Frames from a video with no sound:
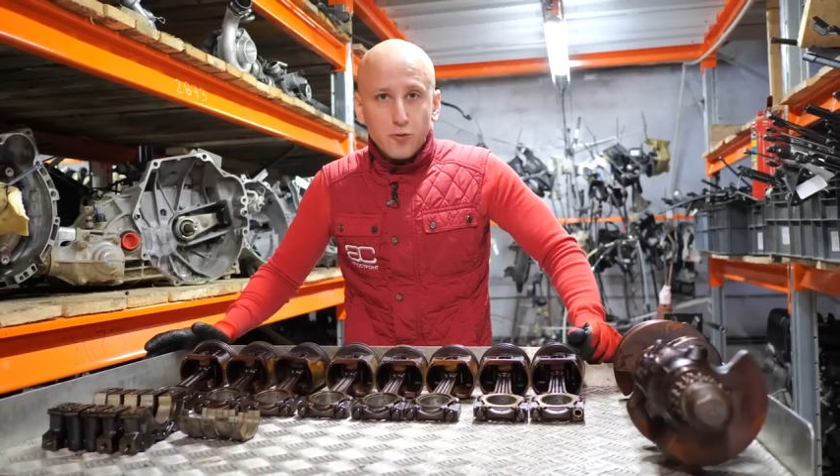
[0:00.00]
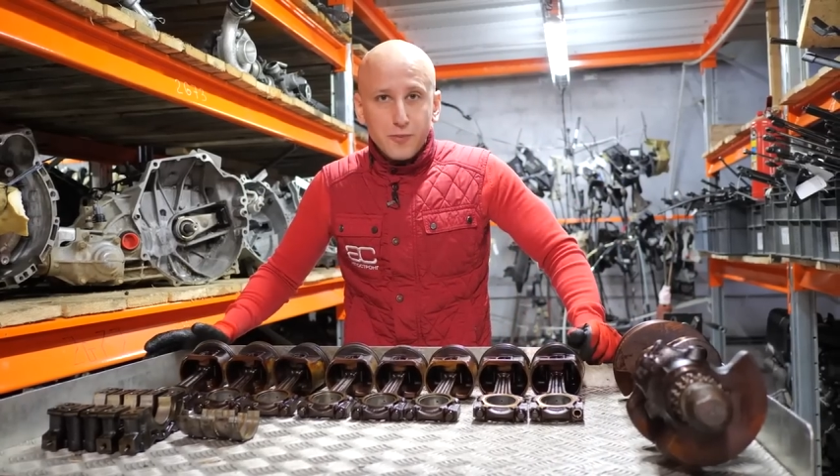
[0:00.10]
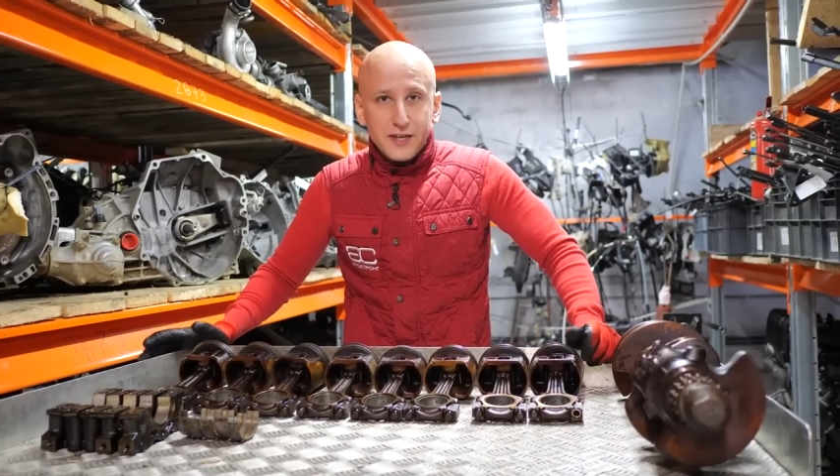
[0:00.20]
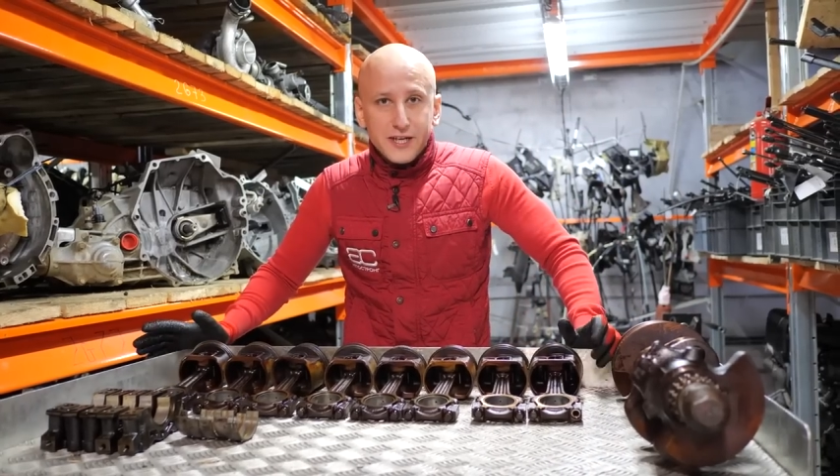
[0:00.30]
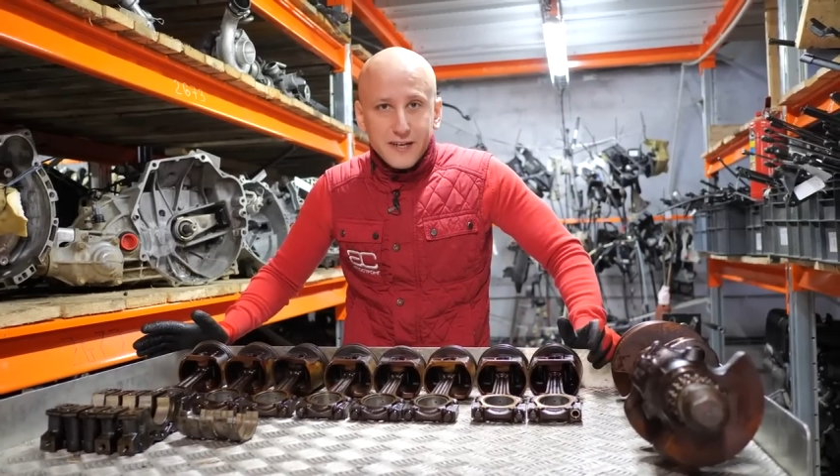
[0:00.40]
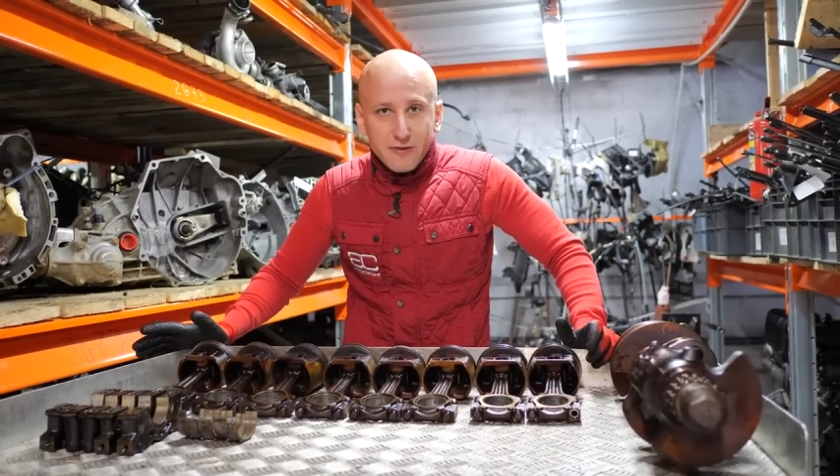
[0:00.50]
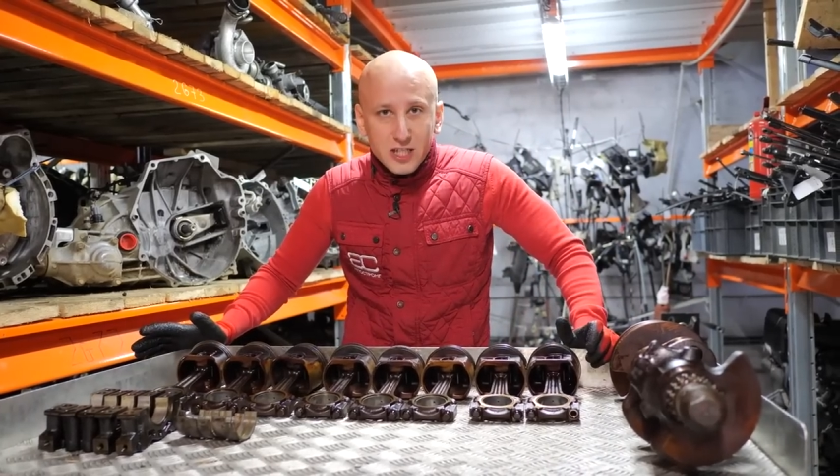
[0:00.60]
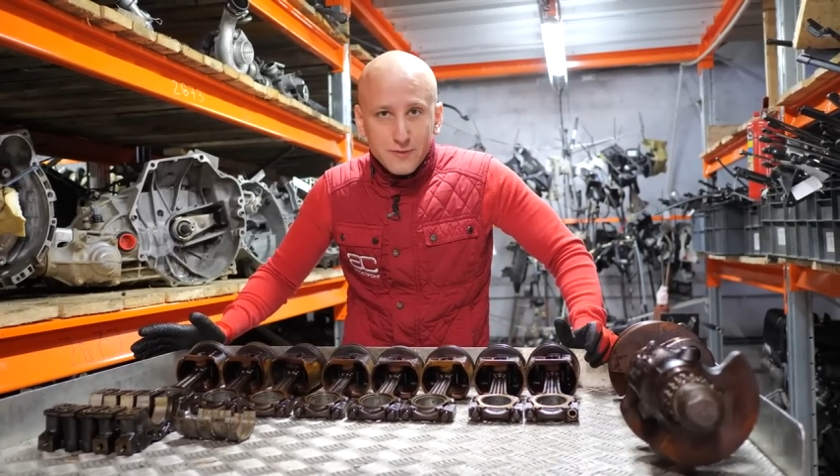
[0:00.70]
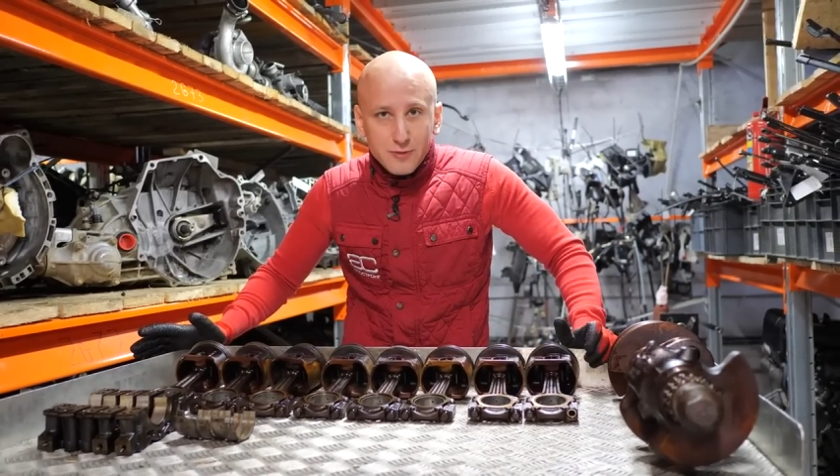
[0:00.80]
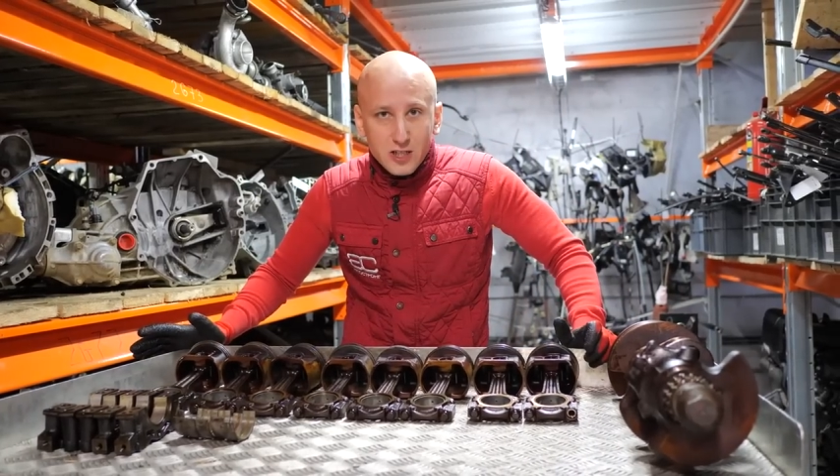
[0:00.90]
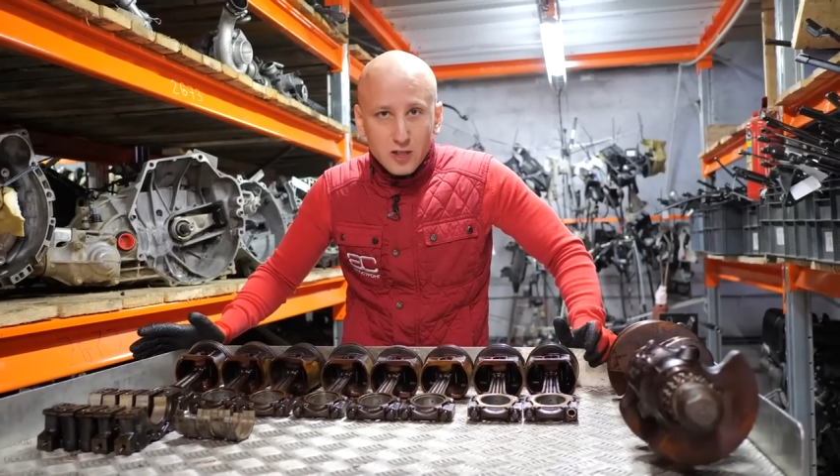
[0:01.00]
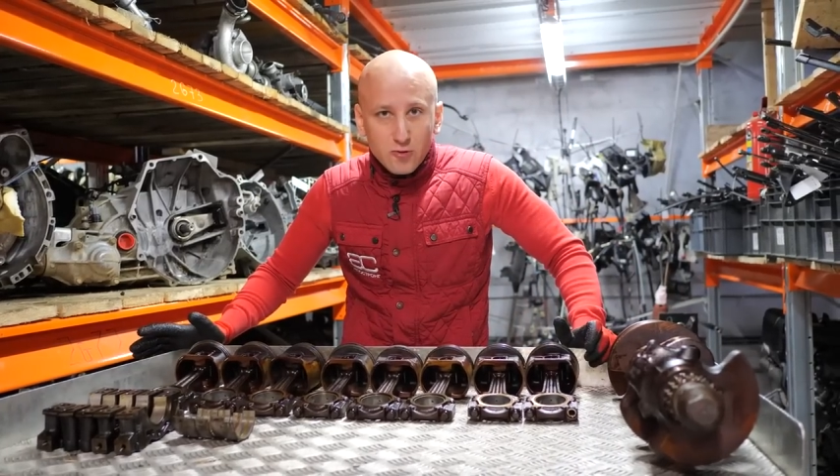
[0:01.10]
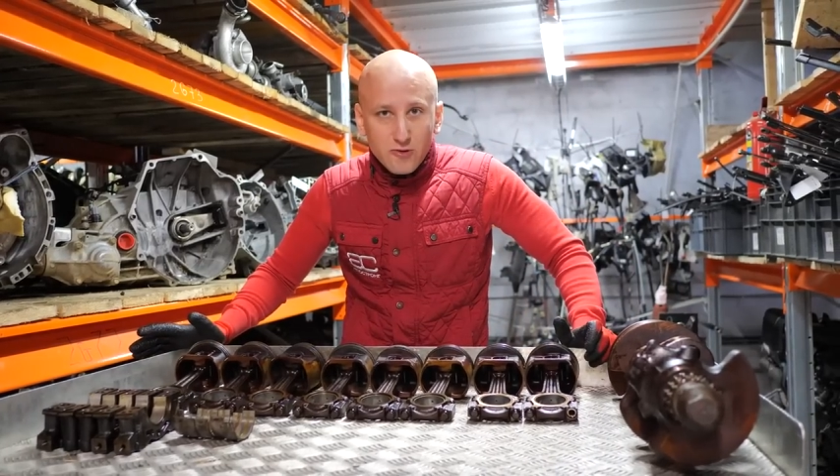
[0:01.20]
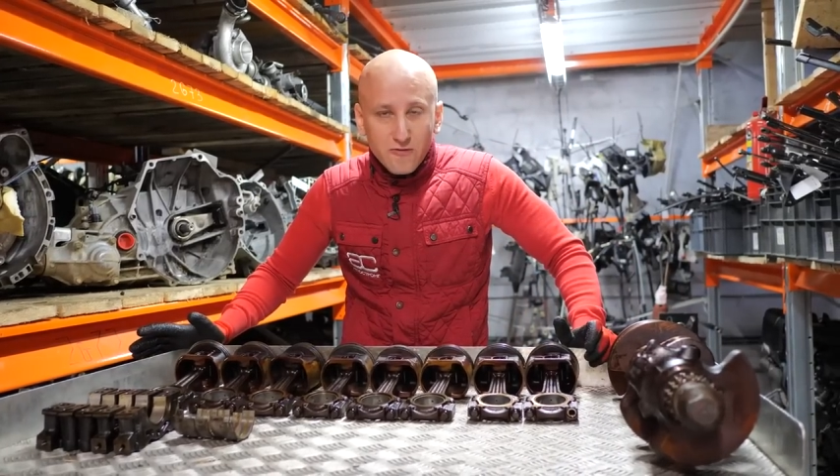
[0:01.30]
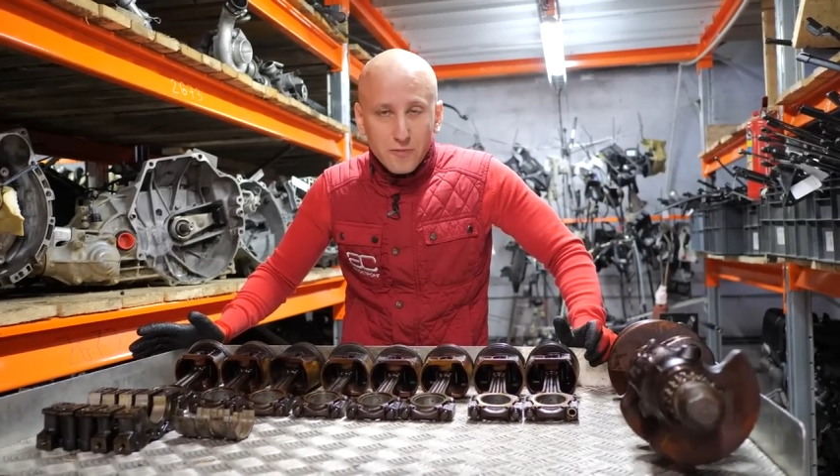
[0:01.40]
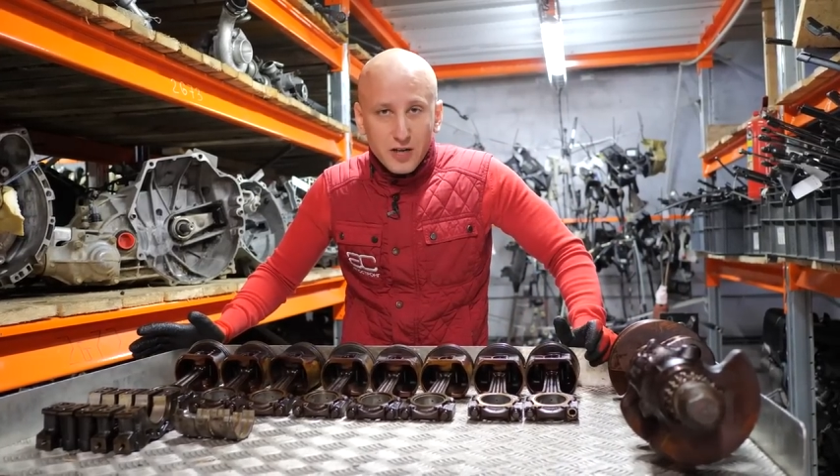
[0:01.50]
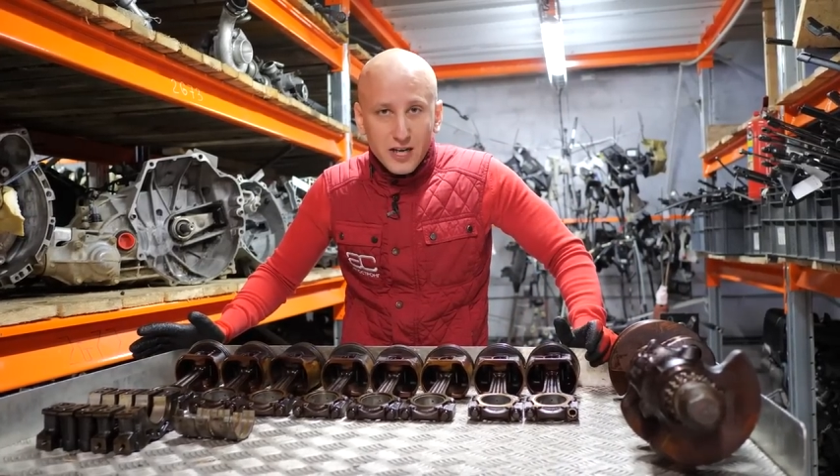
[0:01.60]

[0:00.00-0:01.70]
группы и кривошипно-шатунного